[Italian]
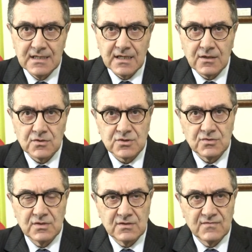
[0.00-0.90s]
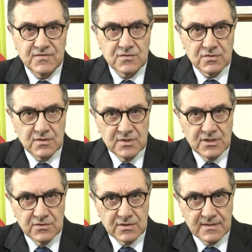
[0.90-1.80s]
e costruire un futuro
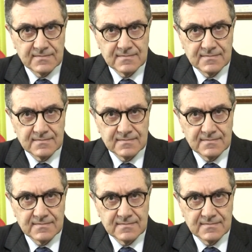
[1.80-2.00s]
migliore.